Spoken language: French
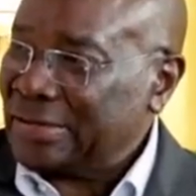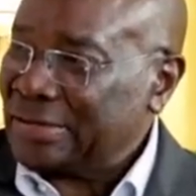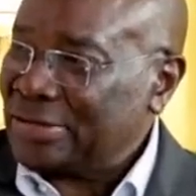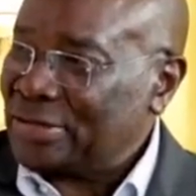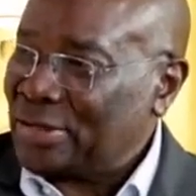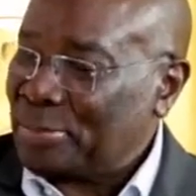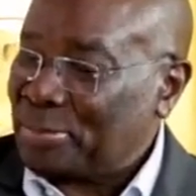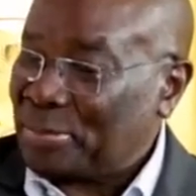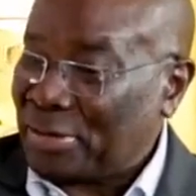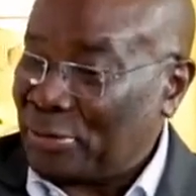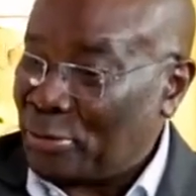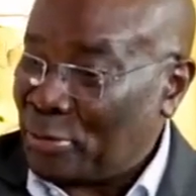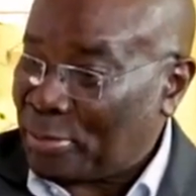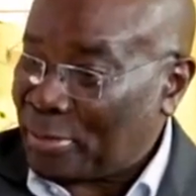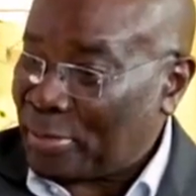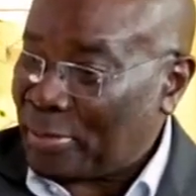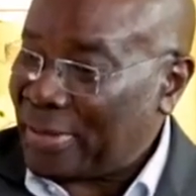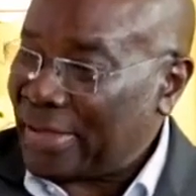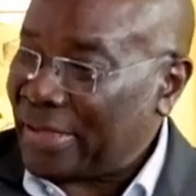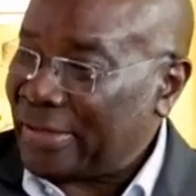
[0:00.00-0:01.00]
Et j'ai pris
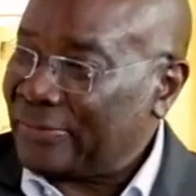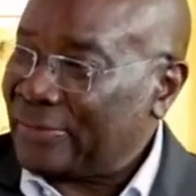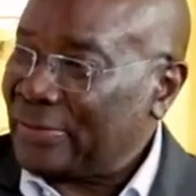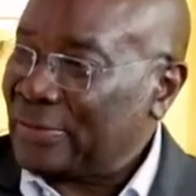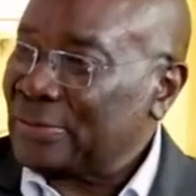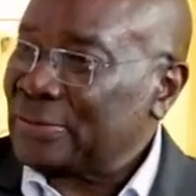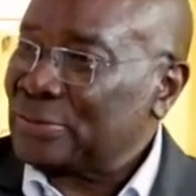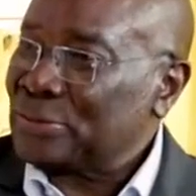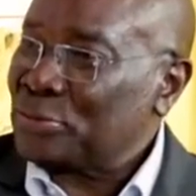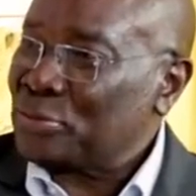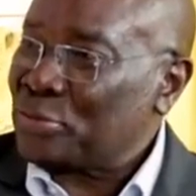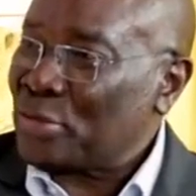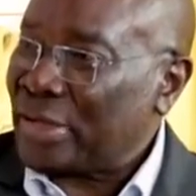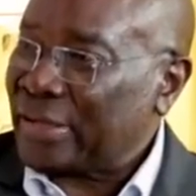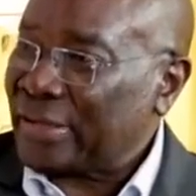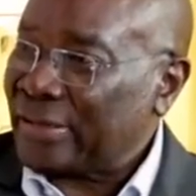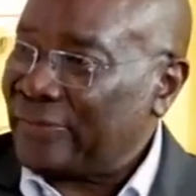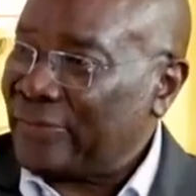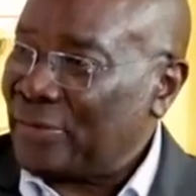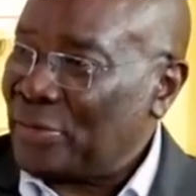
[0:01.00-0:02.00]
le premier avion. Je
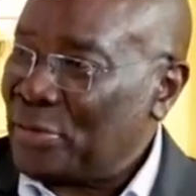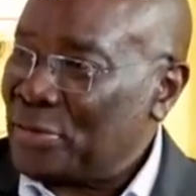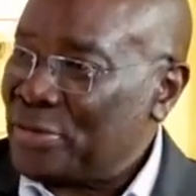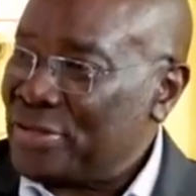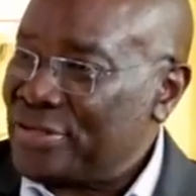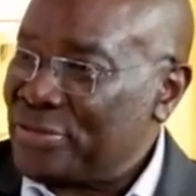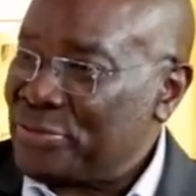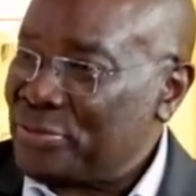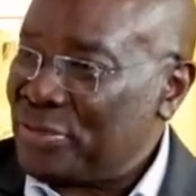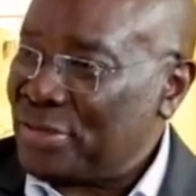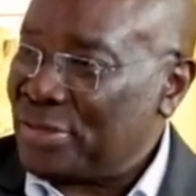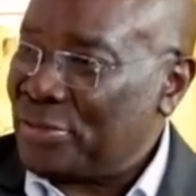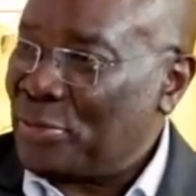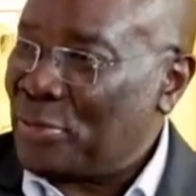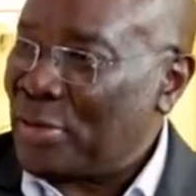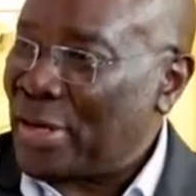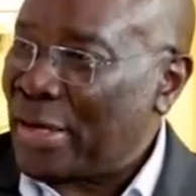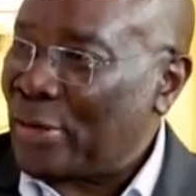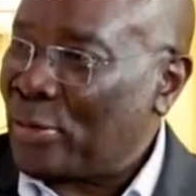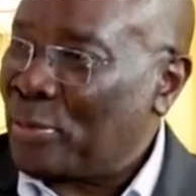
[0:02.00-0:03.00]
suis arrivé le
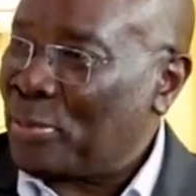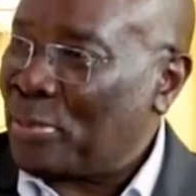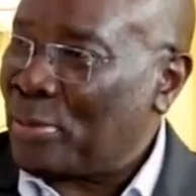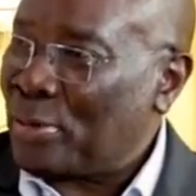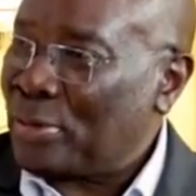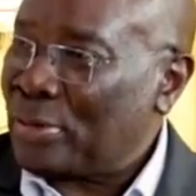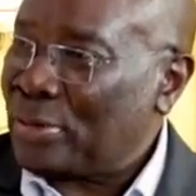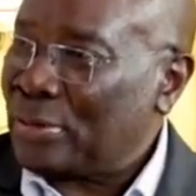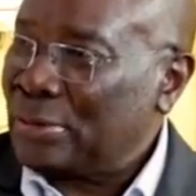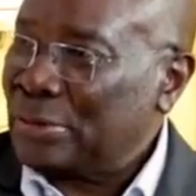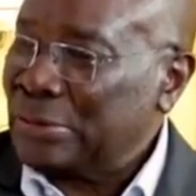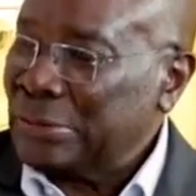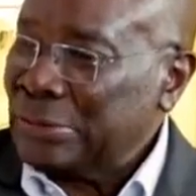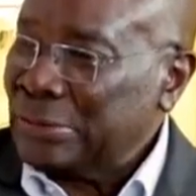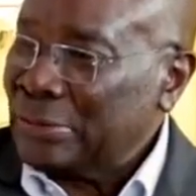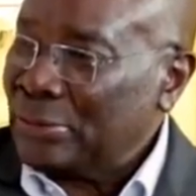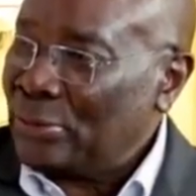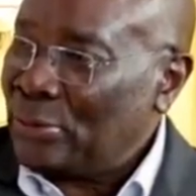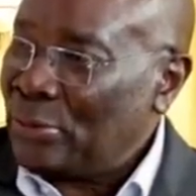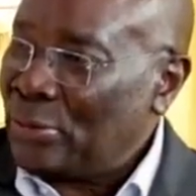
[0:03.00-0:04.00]
18 de l'aéroport,
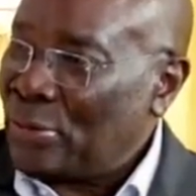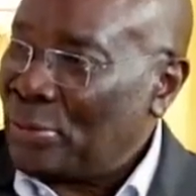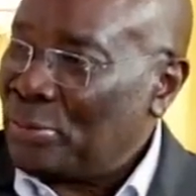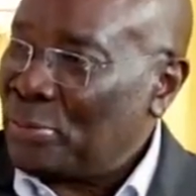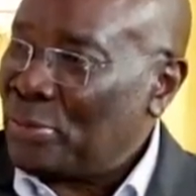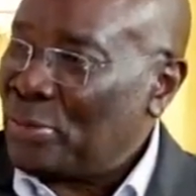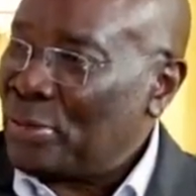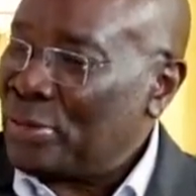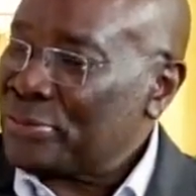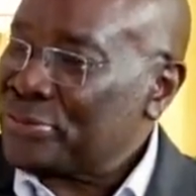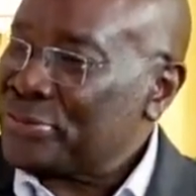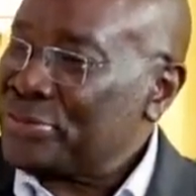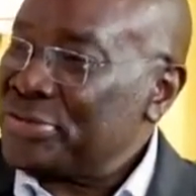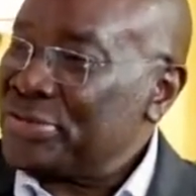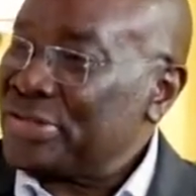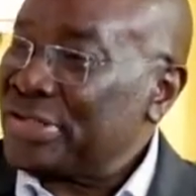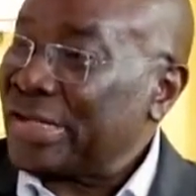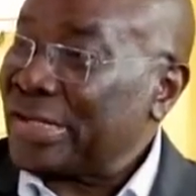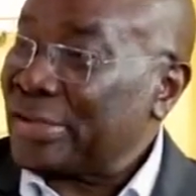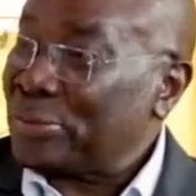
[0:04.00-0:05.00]
une
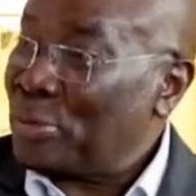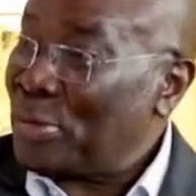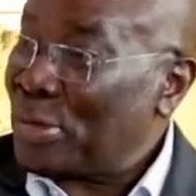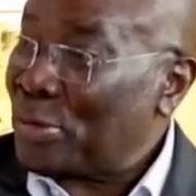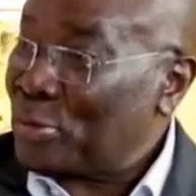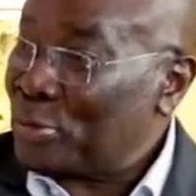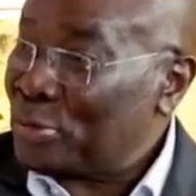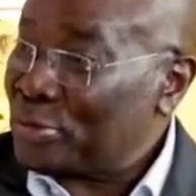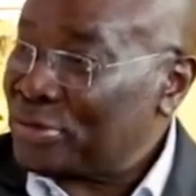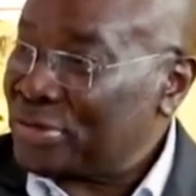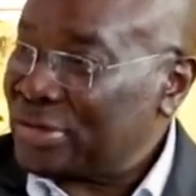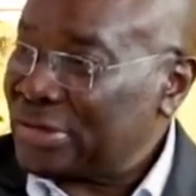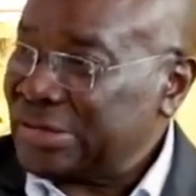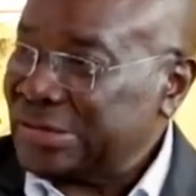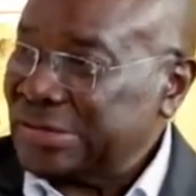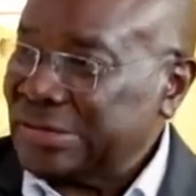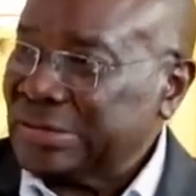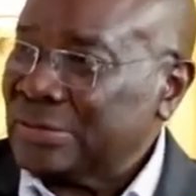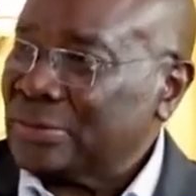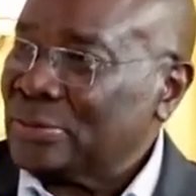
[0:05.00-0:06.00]
ambulance directement à
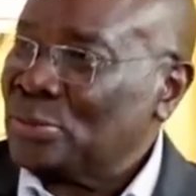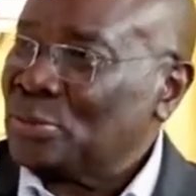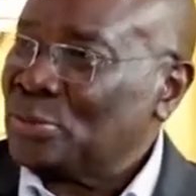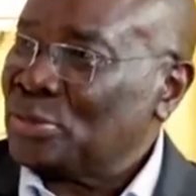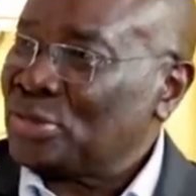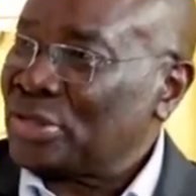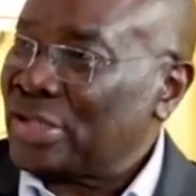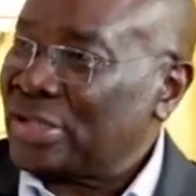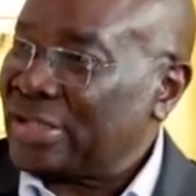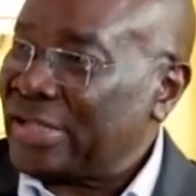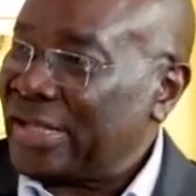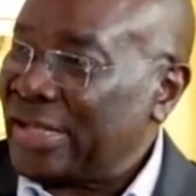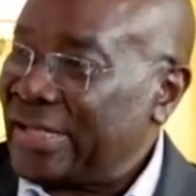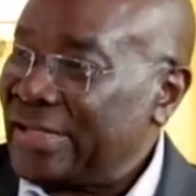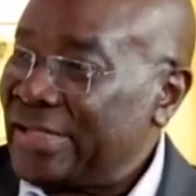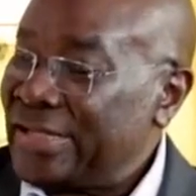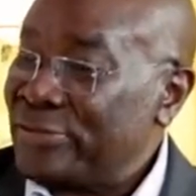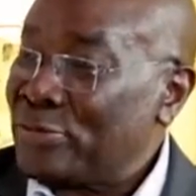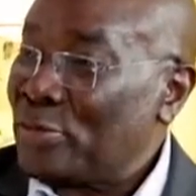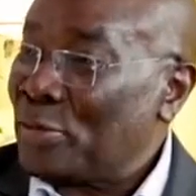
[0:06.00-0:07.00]
Cochin, où
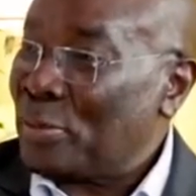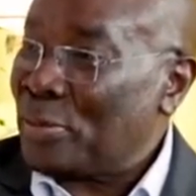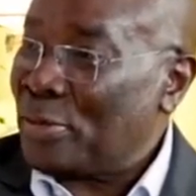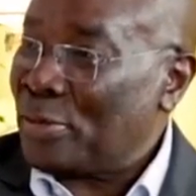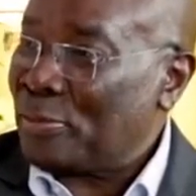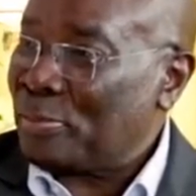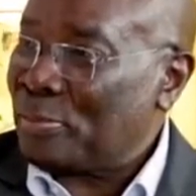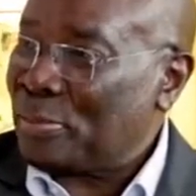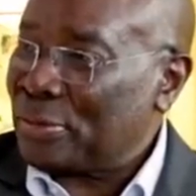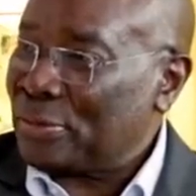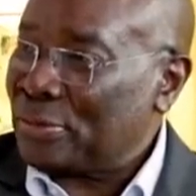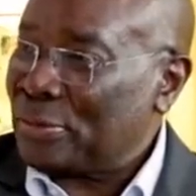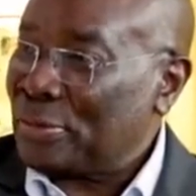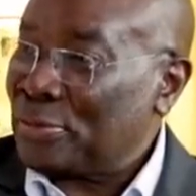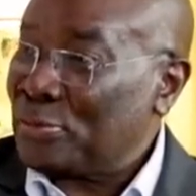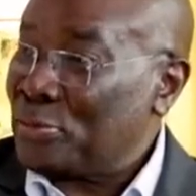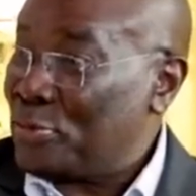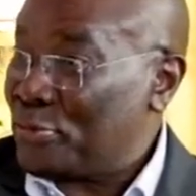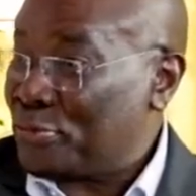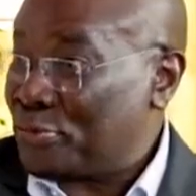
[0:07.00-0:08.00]
j'étais à l'isolement
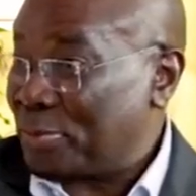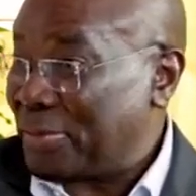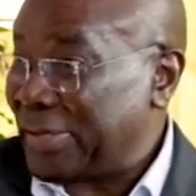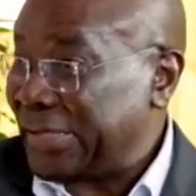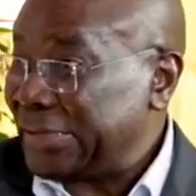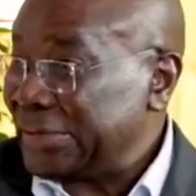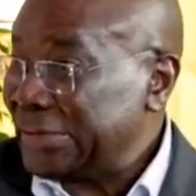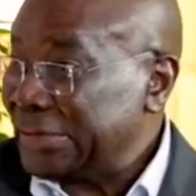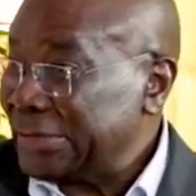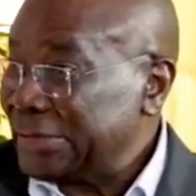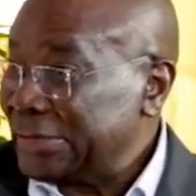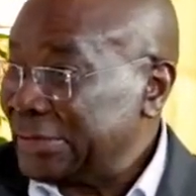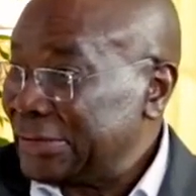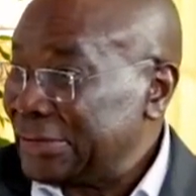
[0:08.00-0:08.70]
pendant deux semaines.